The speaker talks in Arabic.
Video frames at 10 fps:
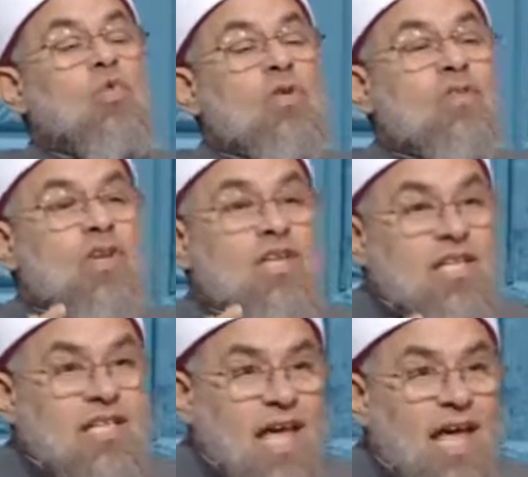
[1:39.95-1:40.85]

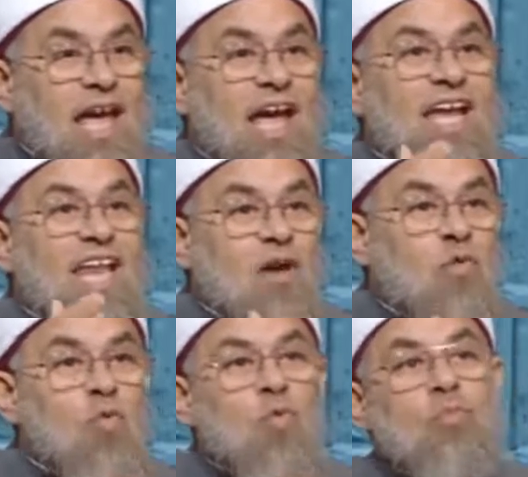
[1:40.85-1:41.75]
والطريق ده
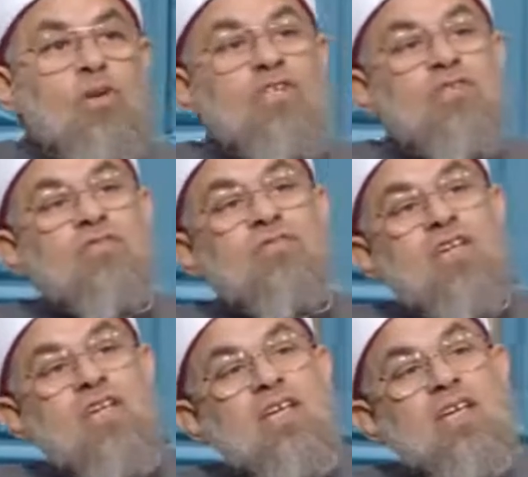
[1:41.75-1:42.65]
علاجه مش
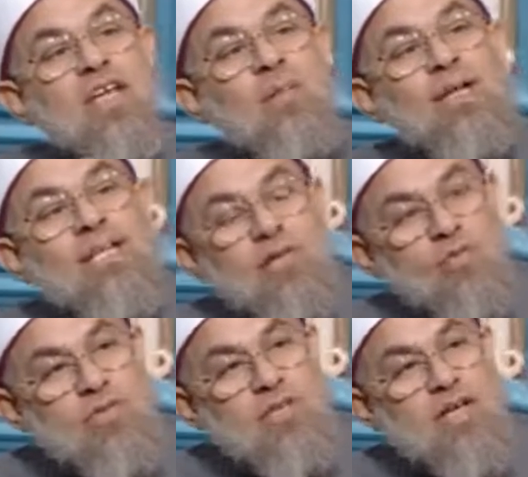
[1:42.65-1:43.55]
في العبادات
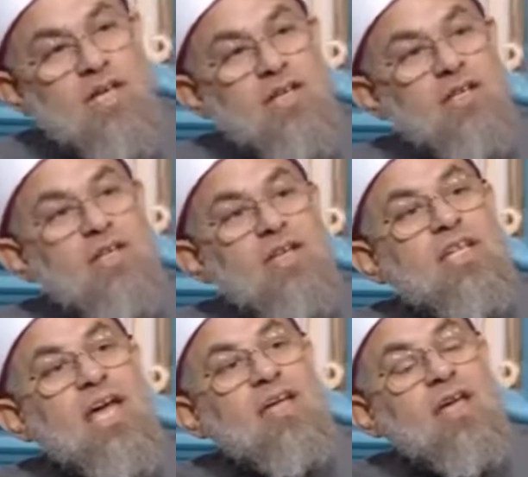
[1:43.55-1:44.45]
والذكر الطريق
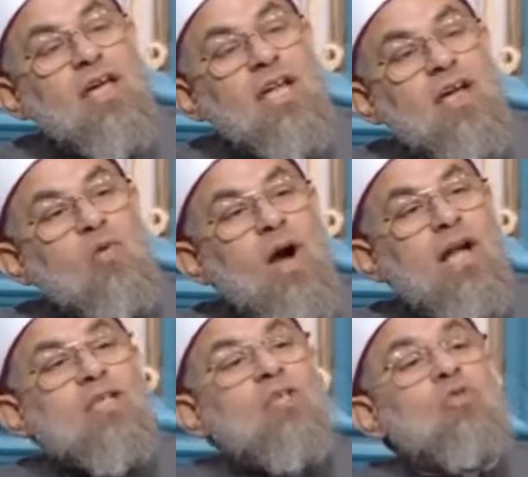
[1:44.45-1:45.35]
ده علاجه
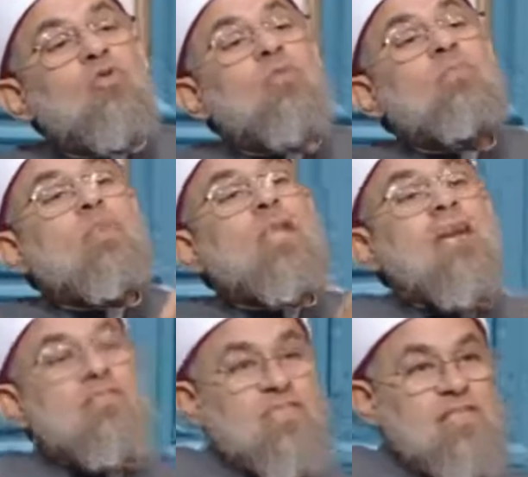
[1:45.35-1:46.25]
عند الطب
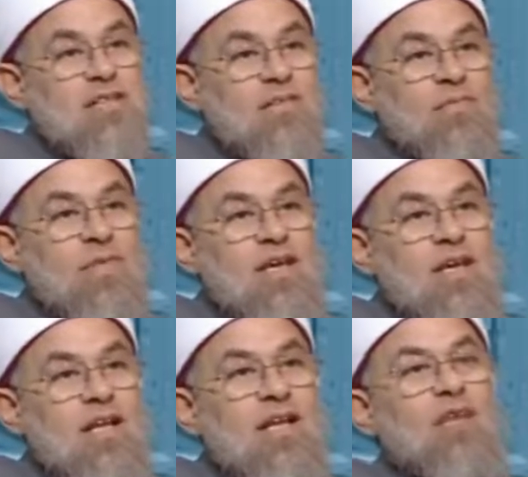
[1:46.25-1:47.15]
النفسي
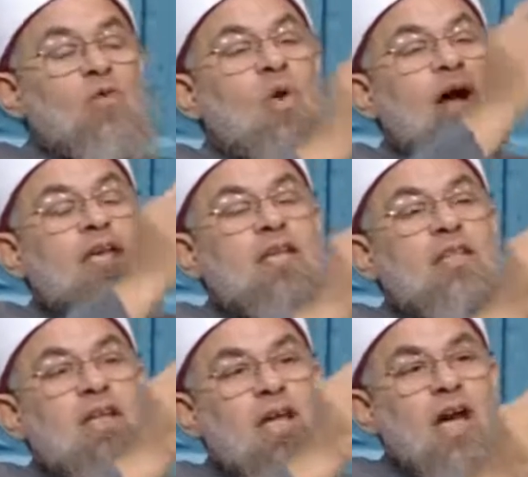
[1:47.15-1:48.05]
لأن هو
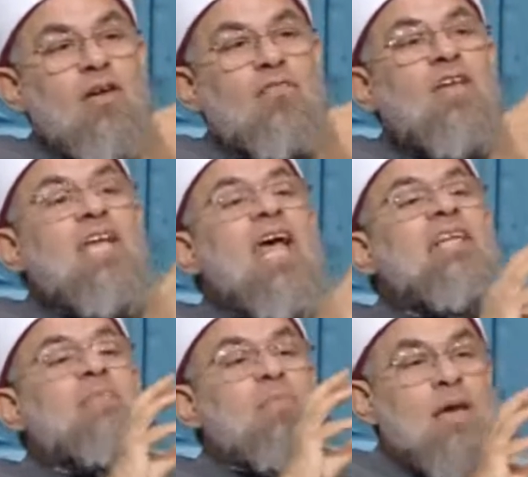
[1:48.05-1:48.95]
هيقدر يعرف إيه
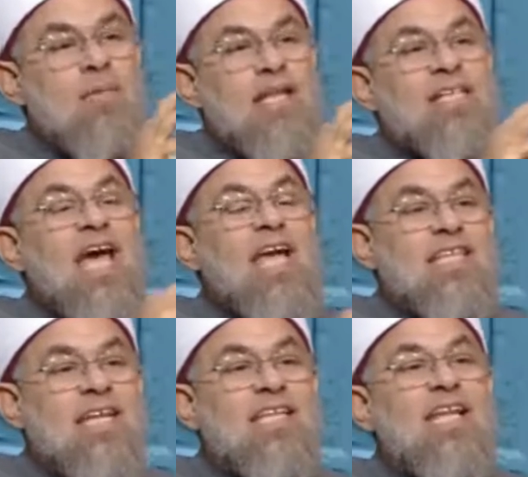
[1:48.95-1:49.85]
الأسباب التي
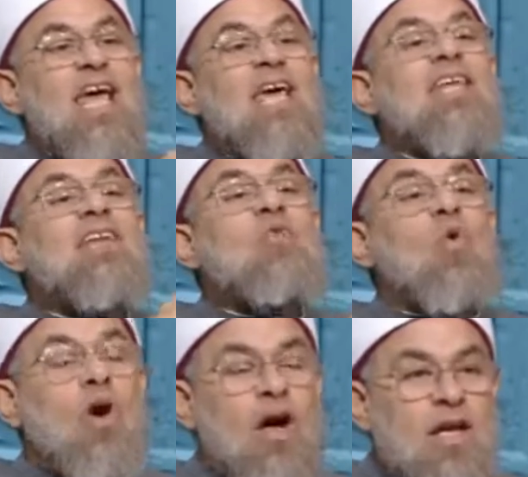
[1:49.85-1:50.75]
أدت إلى هذا
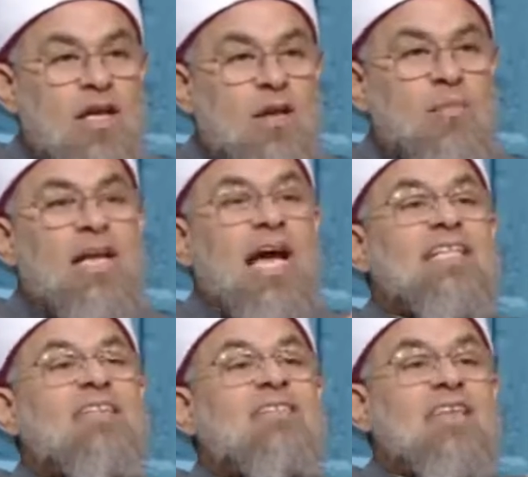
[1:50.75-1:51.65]
النوع من
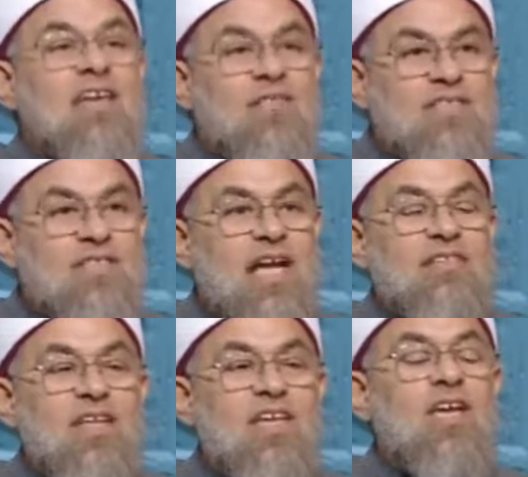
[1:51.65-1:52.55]
حديث النفس
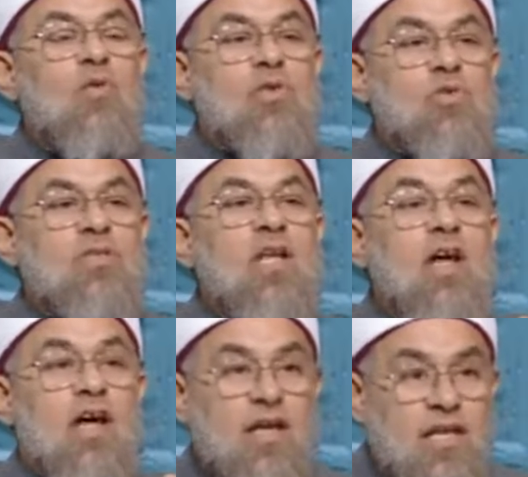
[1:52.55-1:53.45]
عن طريق الوسوسة
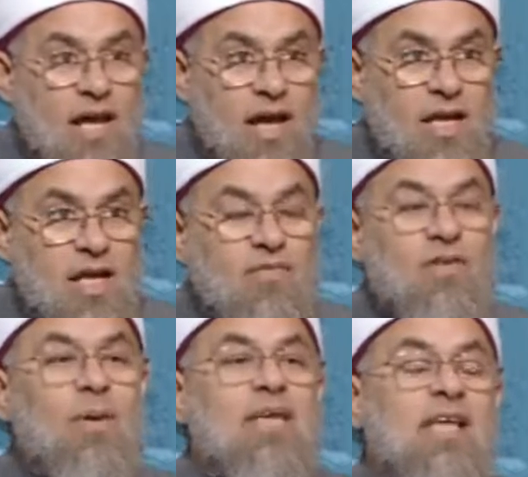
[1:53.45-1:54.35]
القهرية
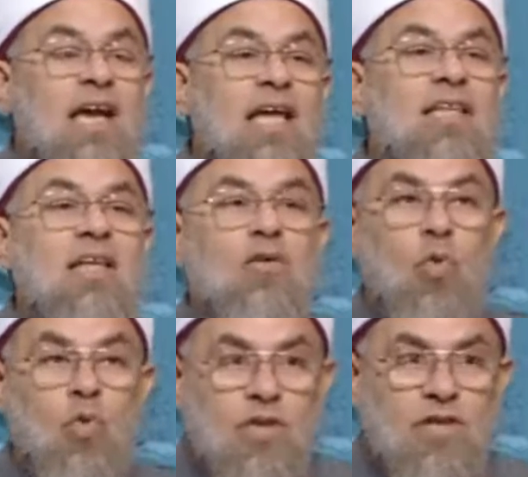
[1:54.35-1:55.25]
فيما إذا كان ده
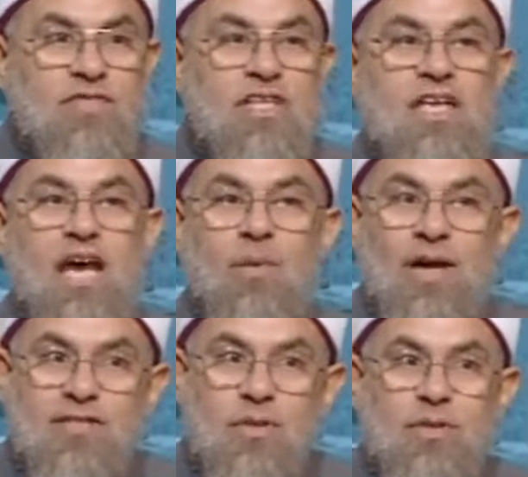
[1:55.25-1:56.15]
ضغوط نفسية أو
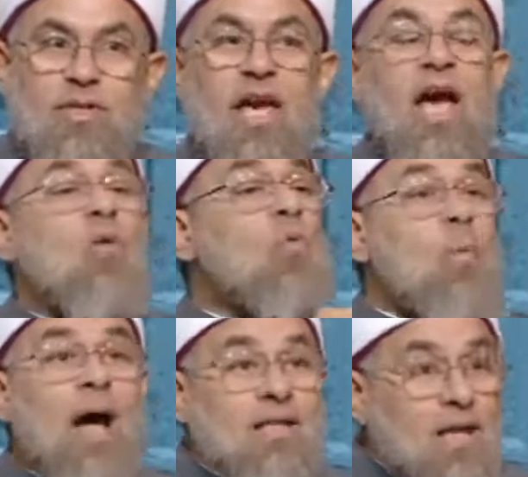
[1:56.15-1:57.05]
عصبية أو
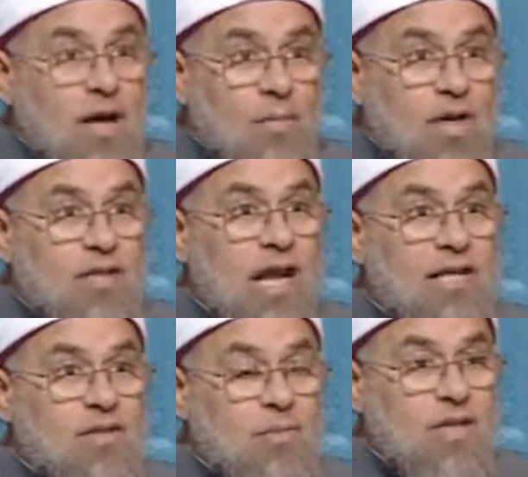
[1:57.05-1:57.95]
بعض الأمراض
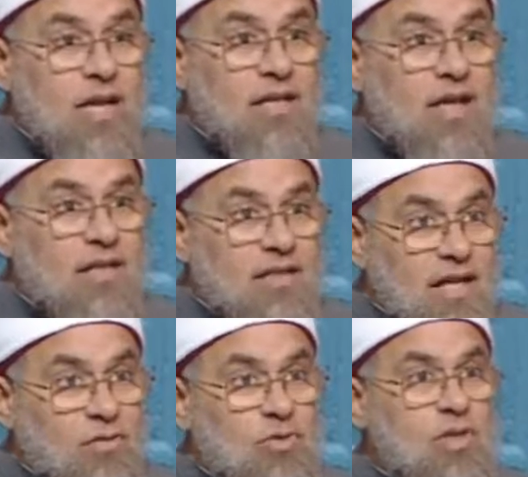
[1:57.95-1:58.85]
العصبية التي قد
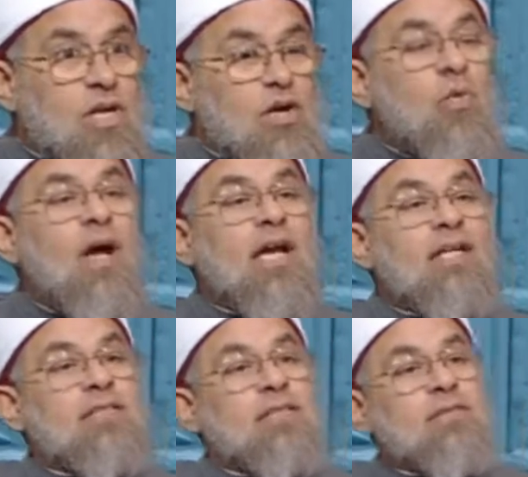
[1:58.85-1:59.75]
تحدث طيب يبقى
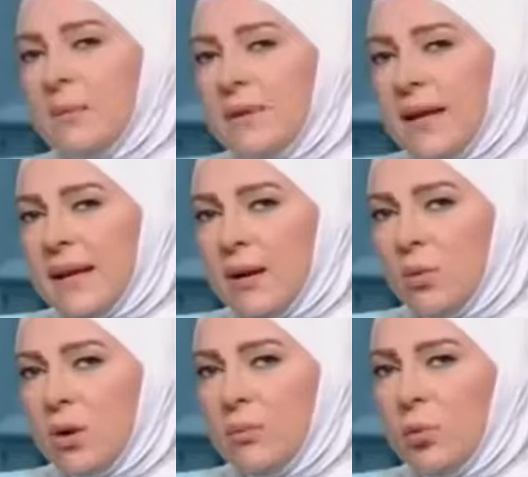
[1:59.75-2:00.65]
احنا نبدأ
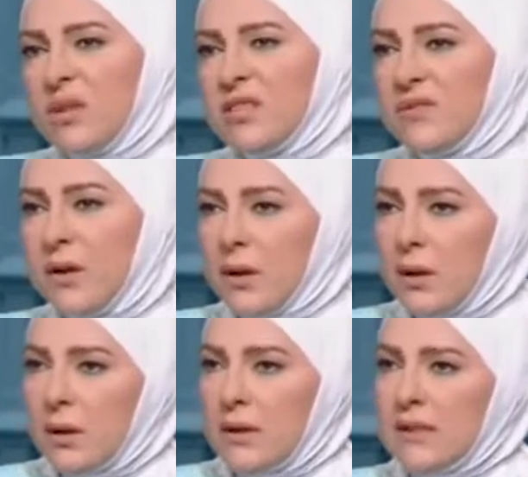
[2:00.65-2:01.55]
الأول بوصفة
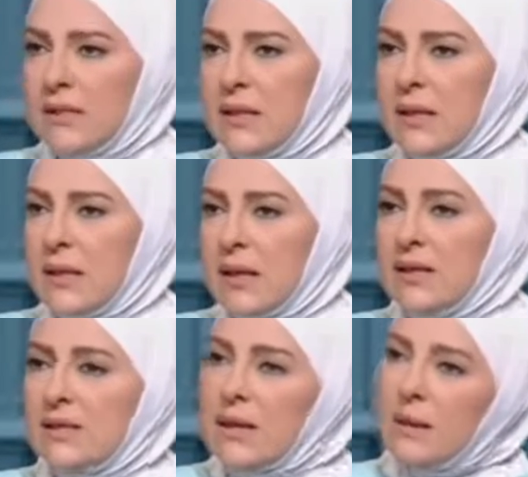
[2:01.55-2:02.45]
دينية
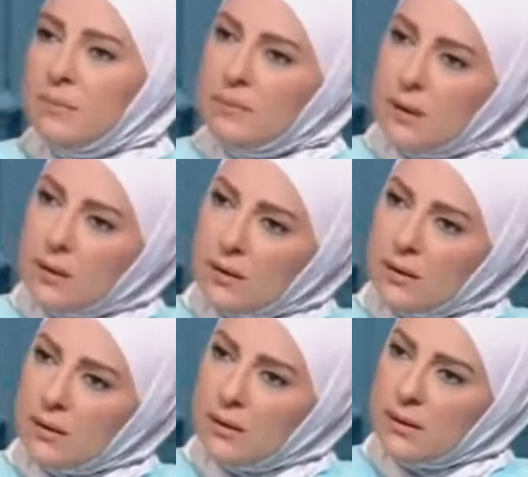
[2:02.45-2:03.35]
إذا لم آه،
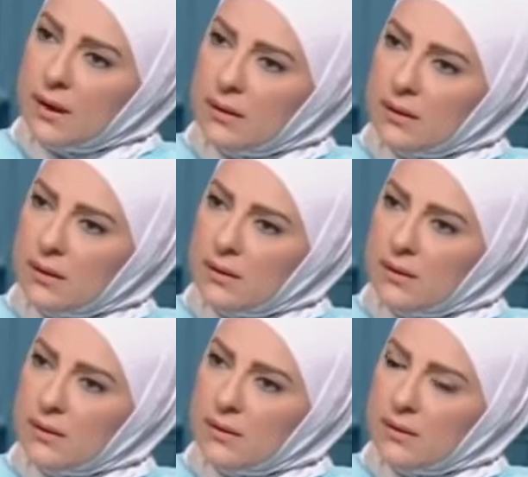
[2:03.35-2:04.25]
آه، يعني ما
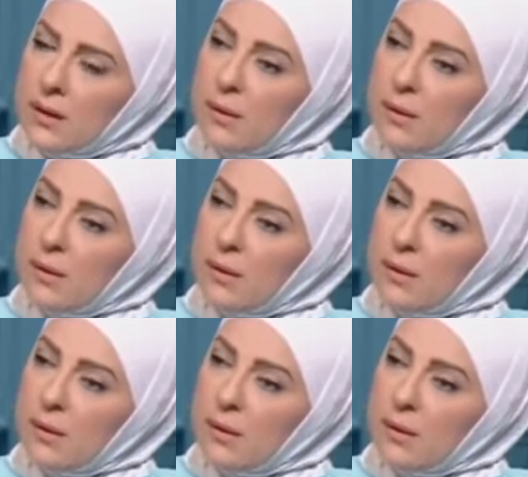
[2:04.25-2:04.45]
جابتش